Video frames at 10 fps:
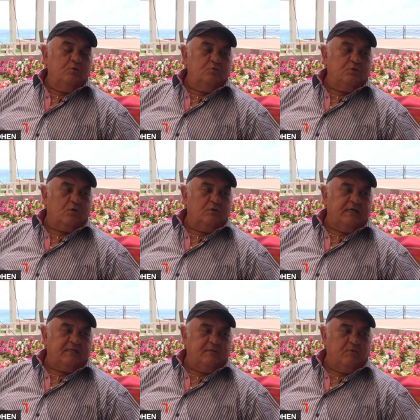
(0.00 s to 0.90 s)
nous ont
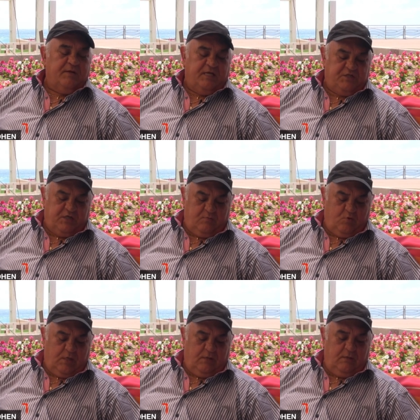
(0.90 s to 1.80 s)
contactés, mon manager et
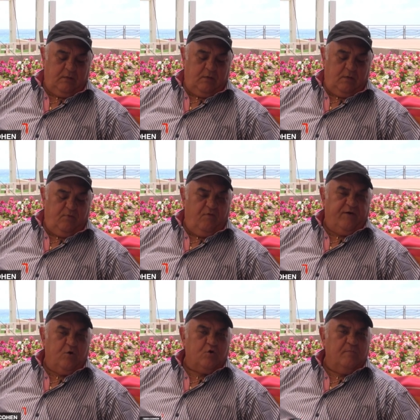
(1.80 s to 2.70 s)
moi, pour
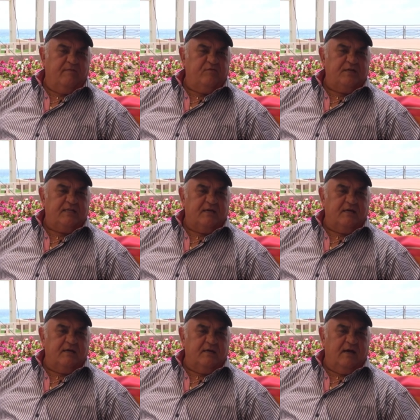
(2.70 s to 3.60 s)
faire le combat vedette
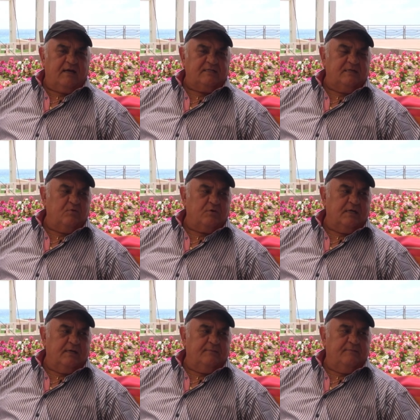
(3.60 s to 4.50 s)
à,
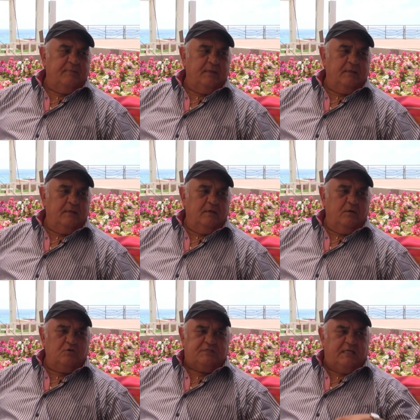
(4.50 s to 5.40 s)
Casablanca,
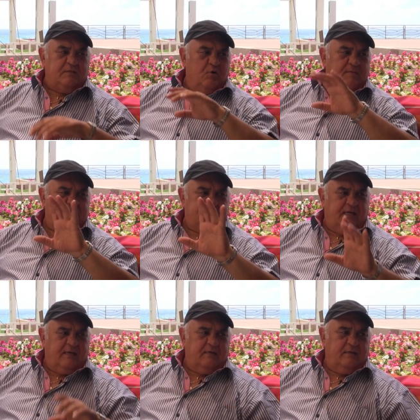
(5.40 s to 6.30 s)
au stade Mohamed
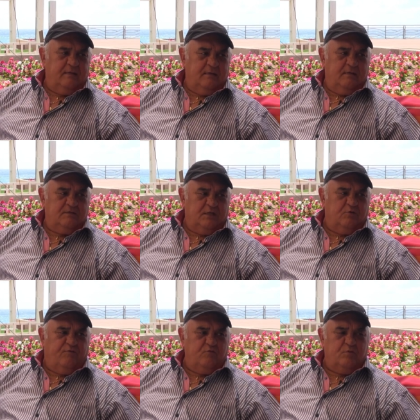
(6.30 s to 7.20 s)
V, stade
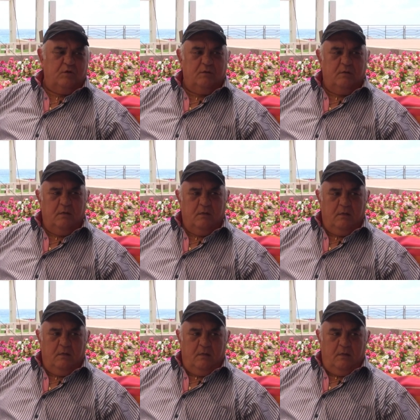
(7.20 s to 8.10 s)
de football.
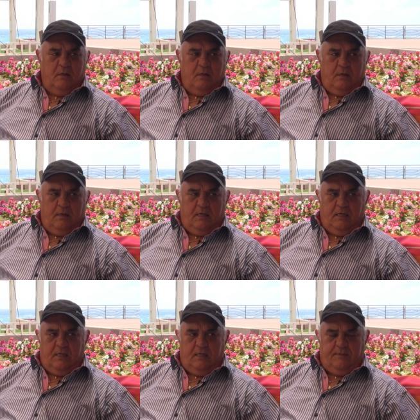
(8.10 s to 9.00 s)

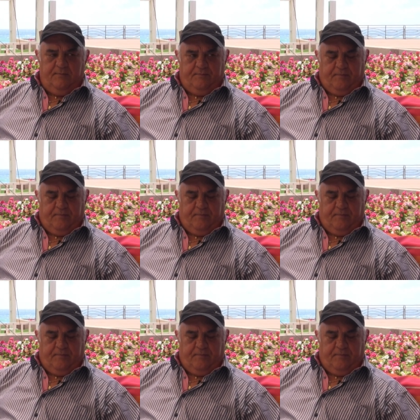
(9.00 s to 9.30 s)
Et